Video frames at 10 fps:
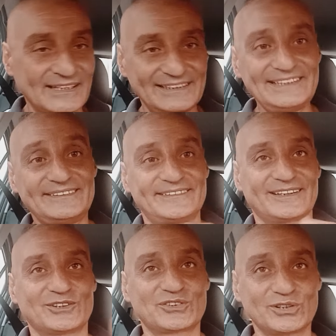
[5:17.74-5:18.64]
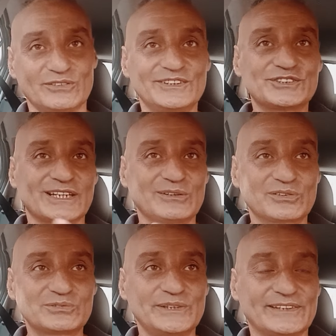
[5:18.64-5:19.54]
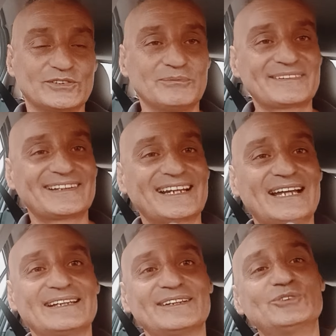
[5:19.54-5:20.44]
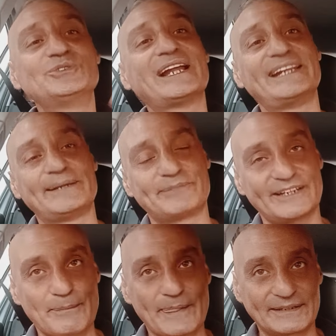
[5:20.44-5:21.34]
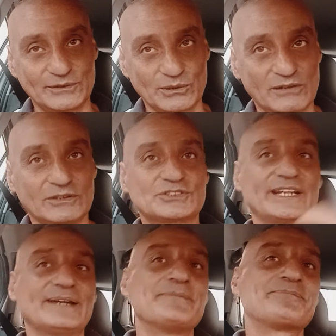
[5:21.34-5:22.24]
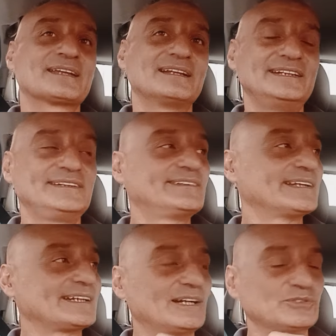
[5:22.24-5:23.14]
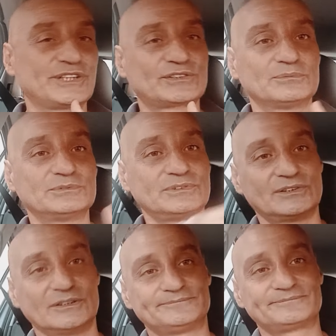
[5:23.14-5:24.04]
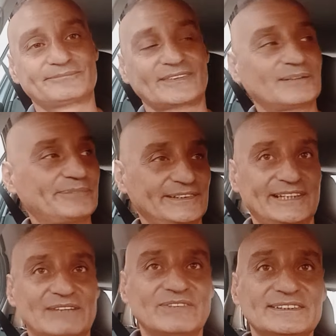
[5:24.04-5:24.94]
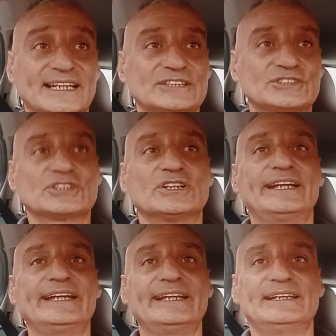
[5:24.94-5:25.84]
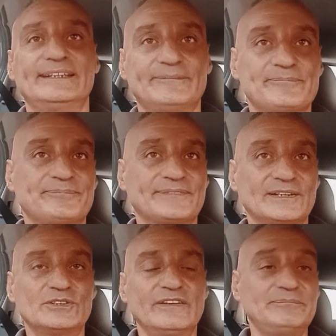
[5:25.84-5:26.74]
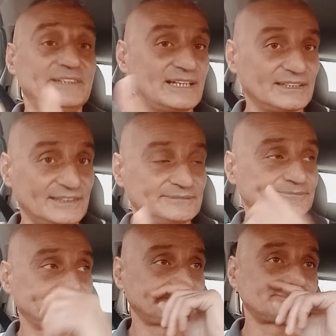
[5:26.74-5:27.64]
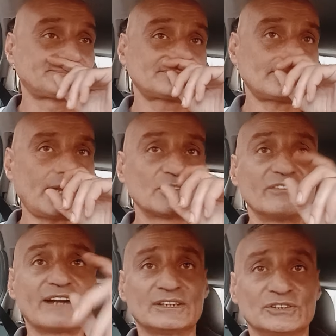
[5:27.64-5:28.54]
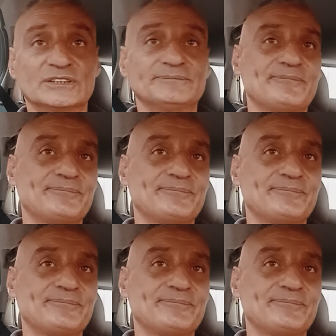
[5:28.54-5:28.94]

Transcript: l'Inter non solo vincerà lo scudetto, ma sarà una lepre di nuovo. Cioè, l'Inter a un certo punto prenderà vantaggio e Juve e Milan dovranno